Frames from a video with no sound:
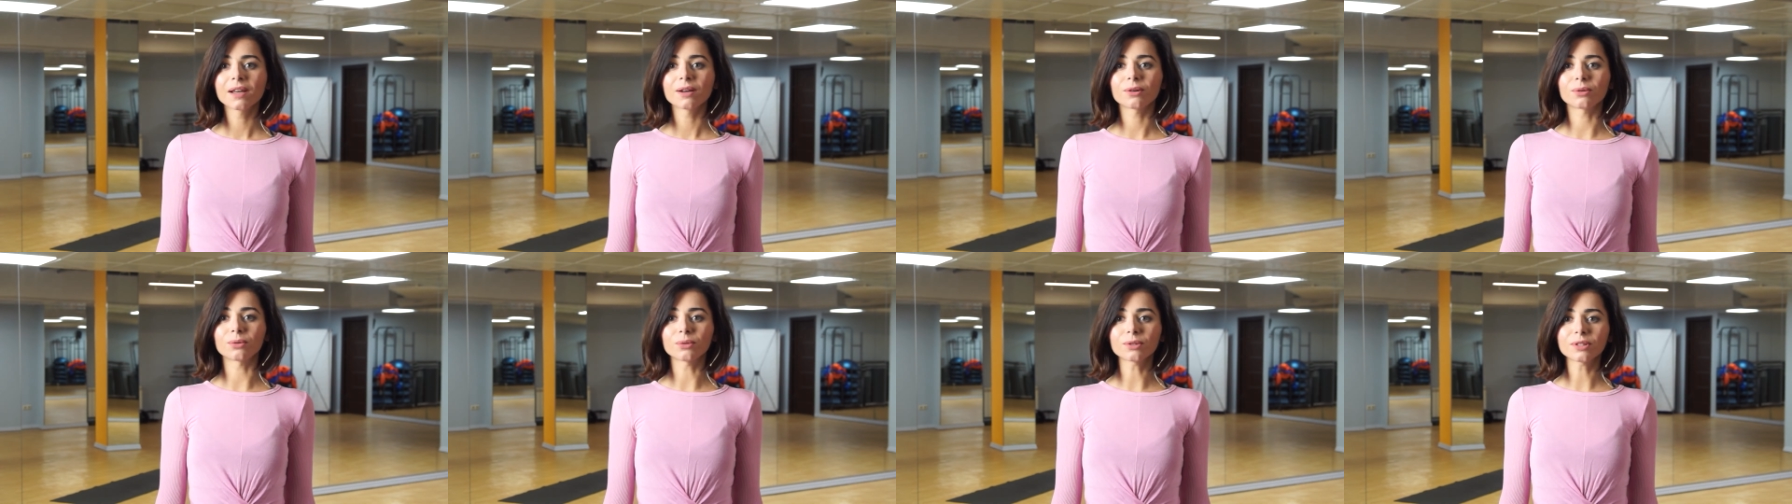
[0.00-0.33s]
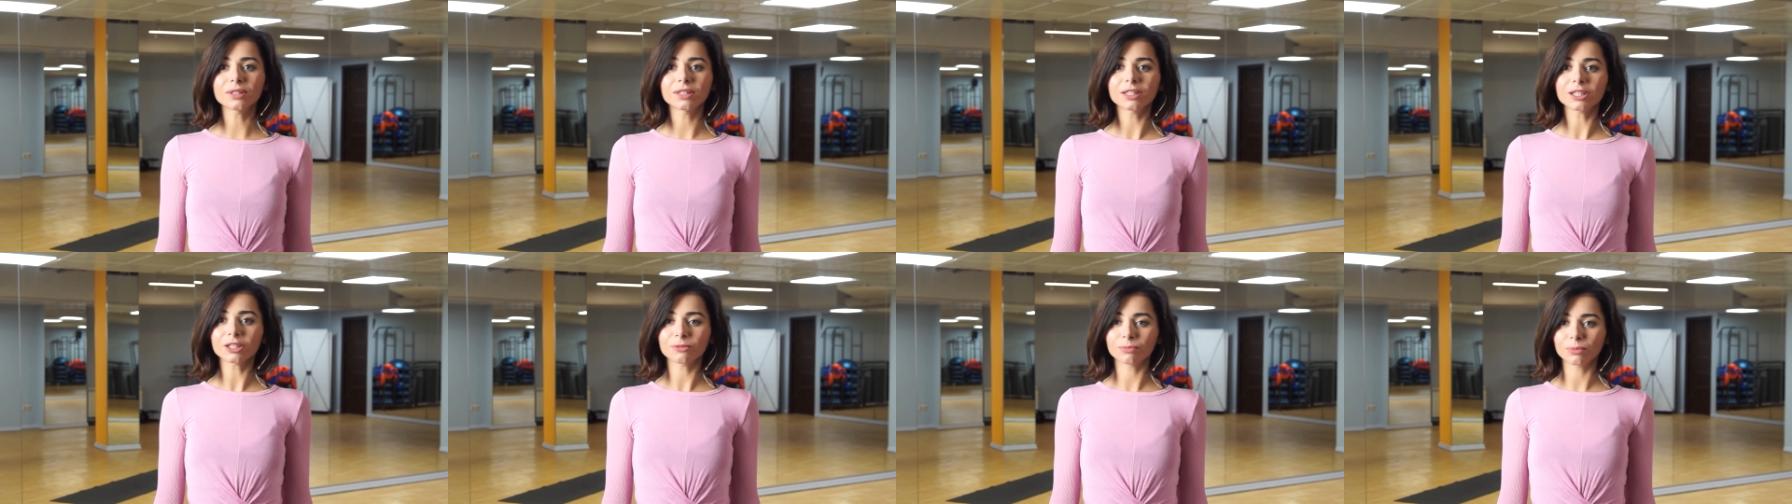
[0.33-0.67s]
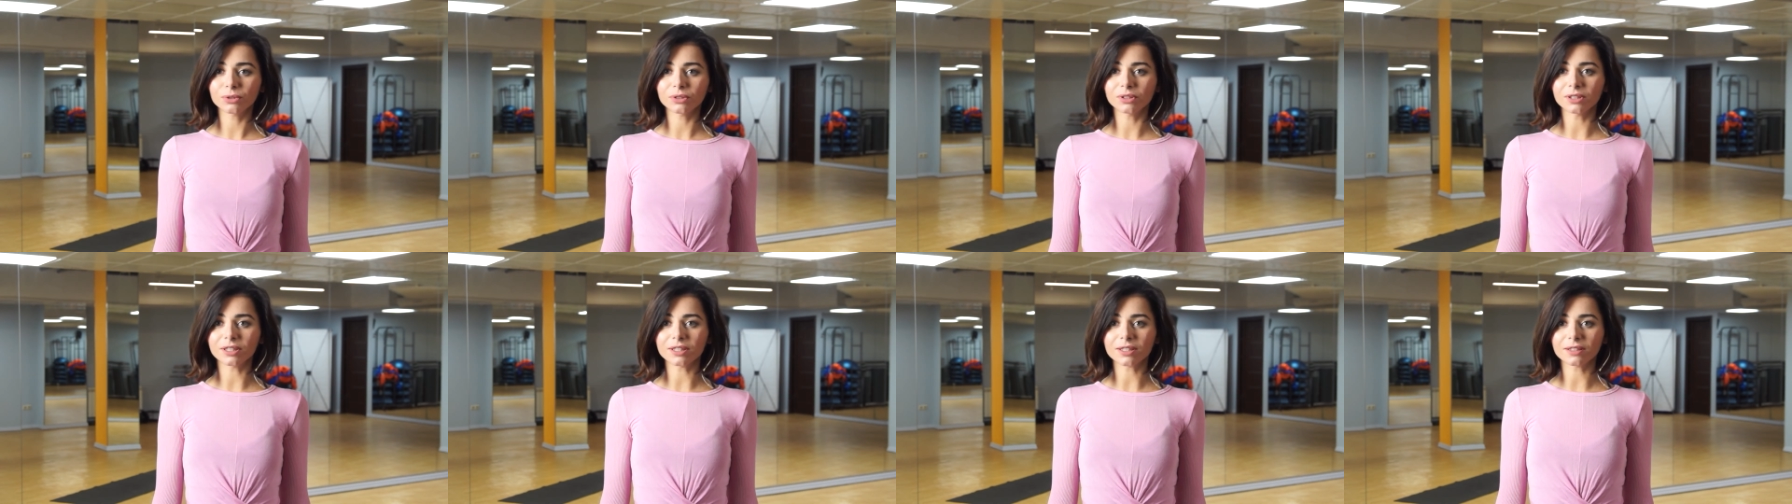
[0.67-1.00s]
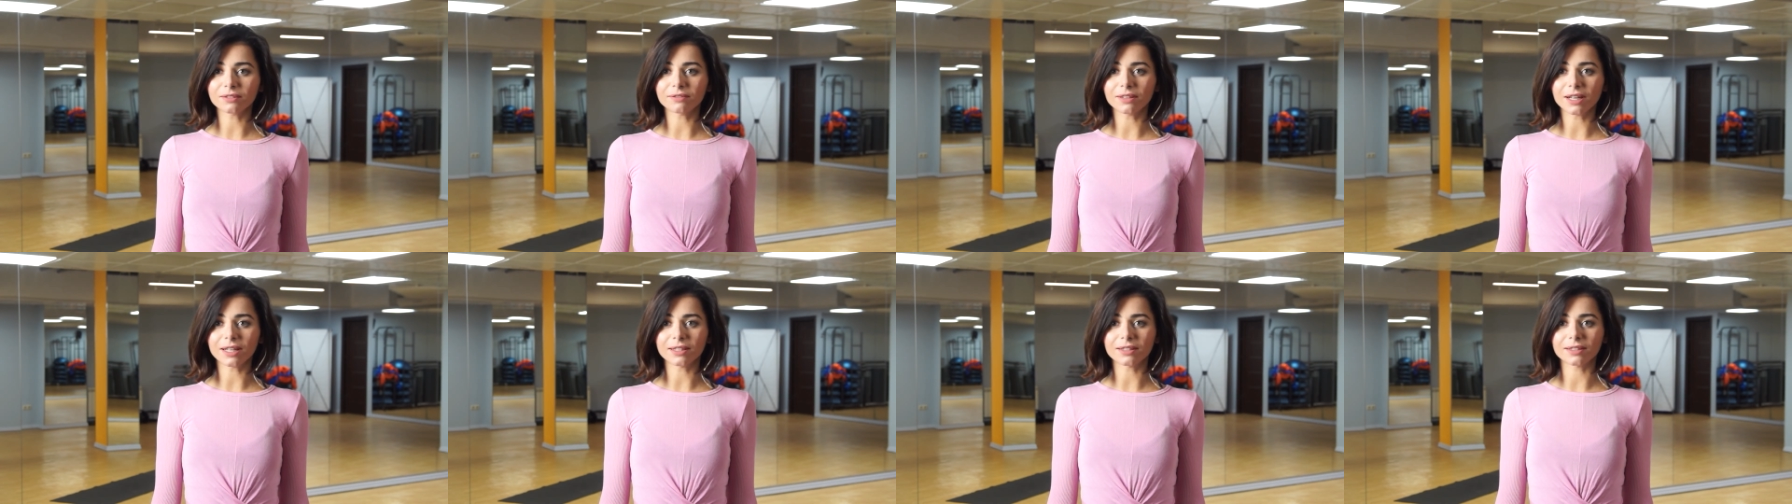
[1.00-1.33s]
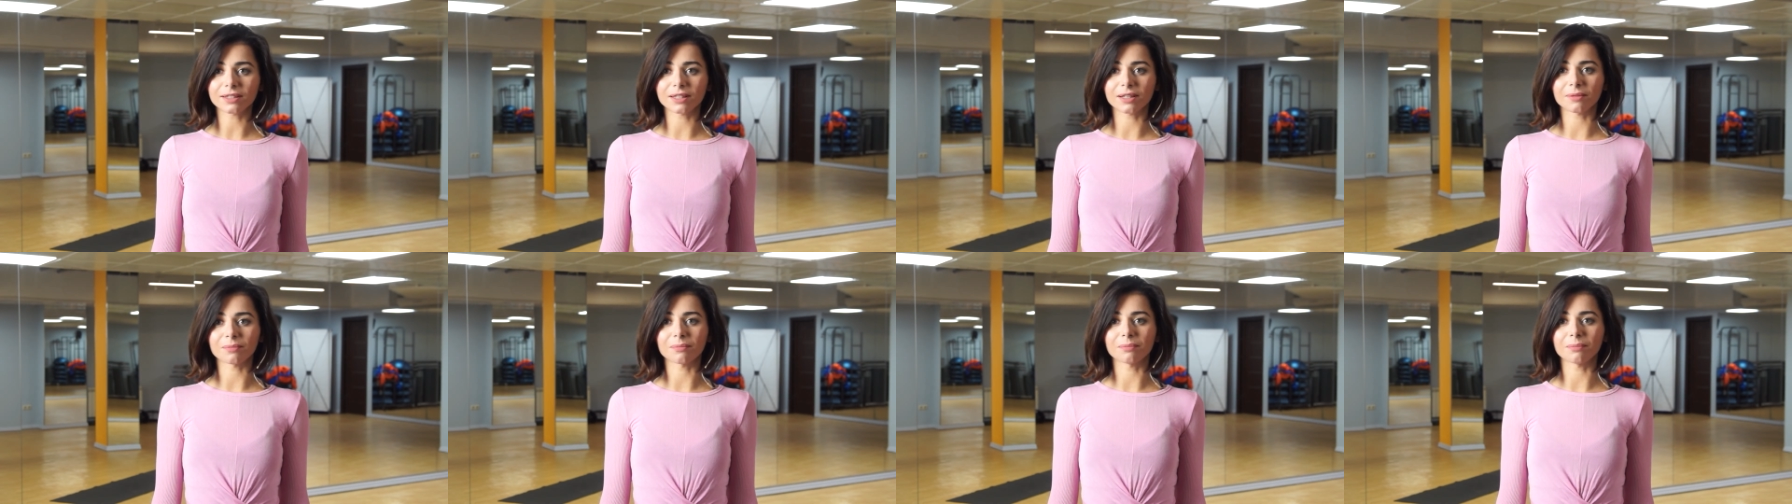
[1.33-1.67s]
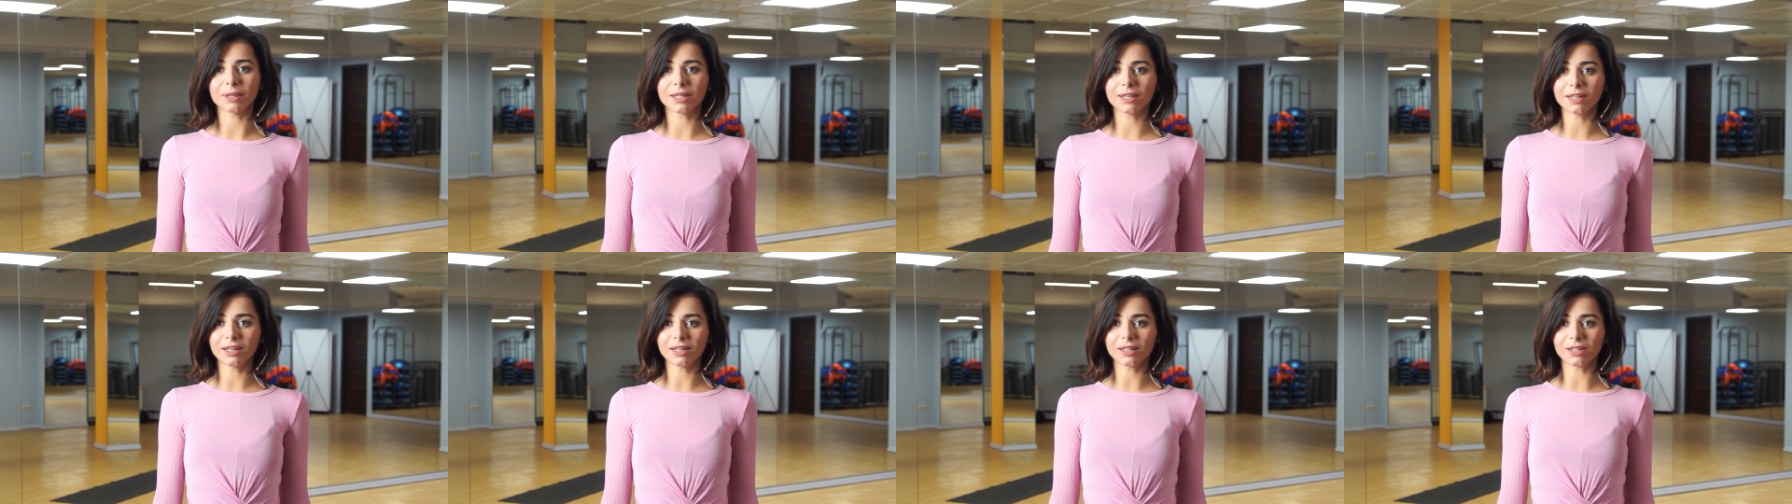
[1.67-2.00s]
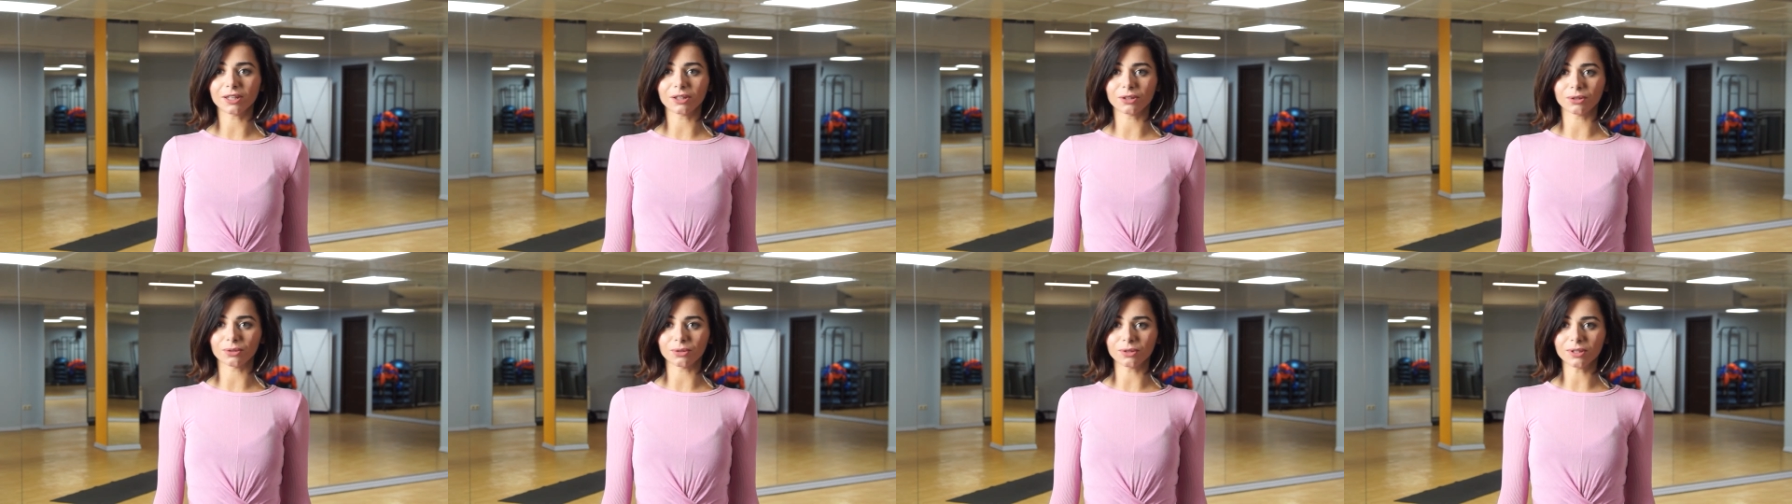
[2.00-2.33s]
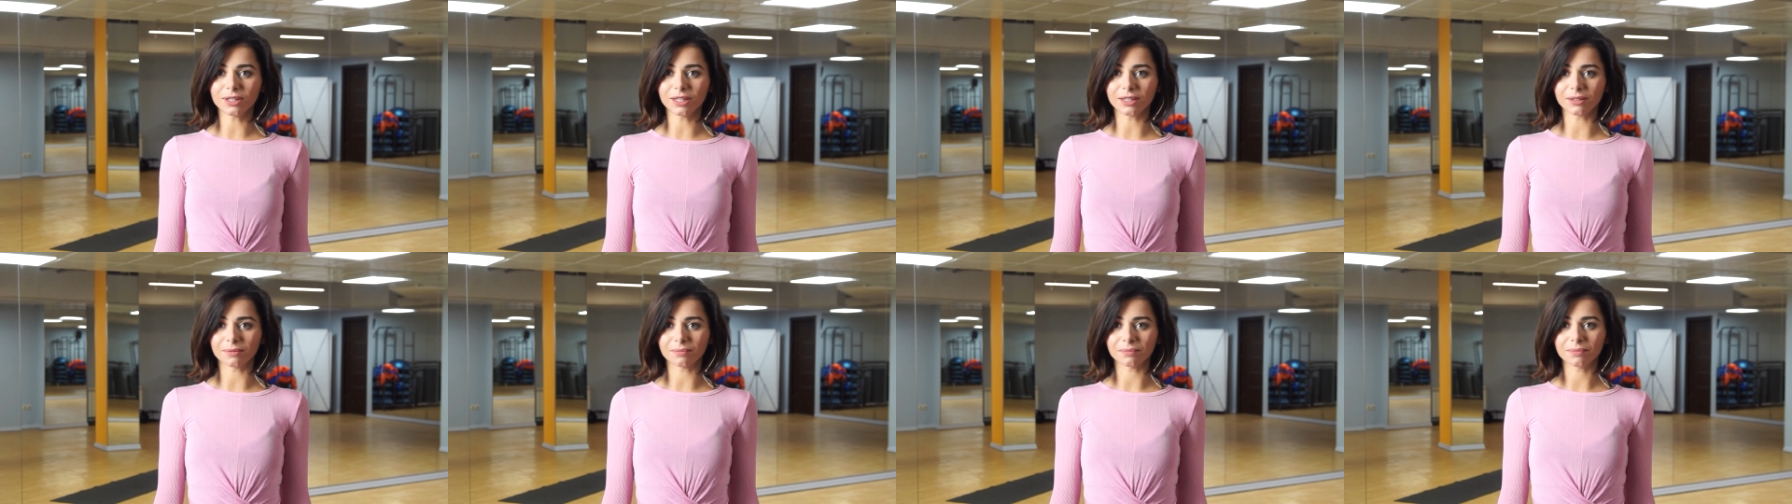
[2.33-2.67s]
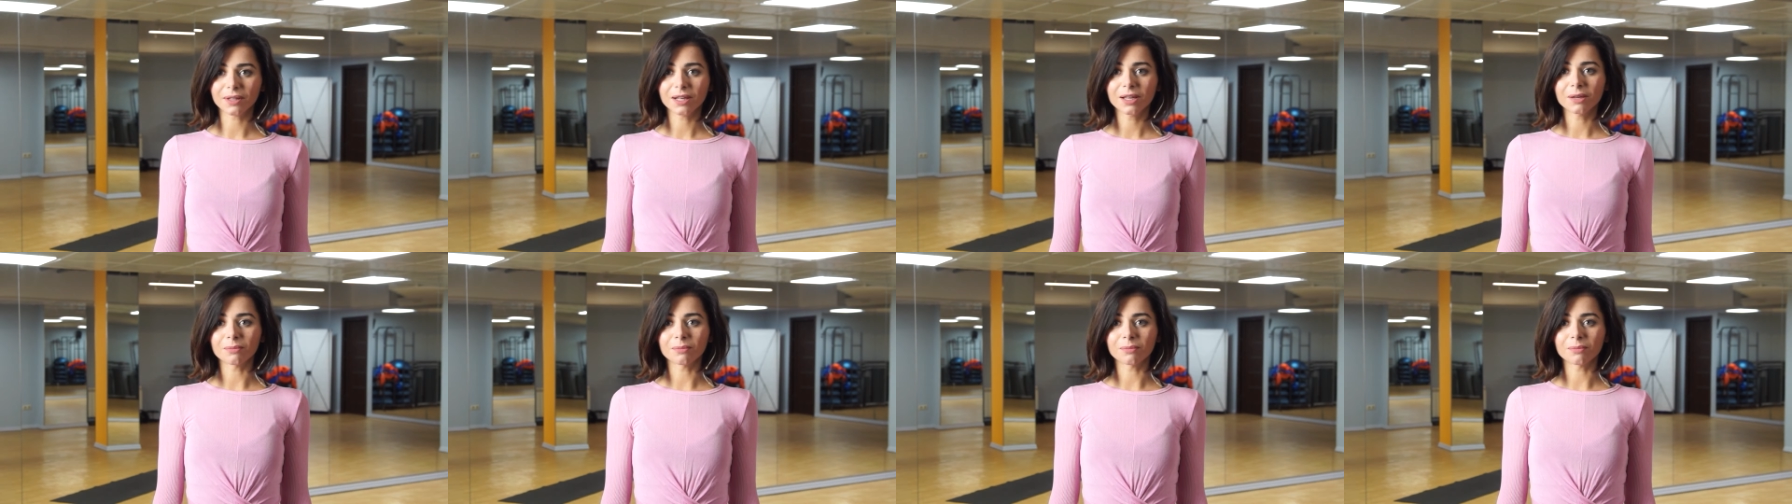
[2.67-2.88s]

Курс наш будет называться «Бикини-йога».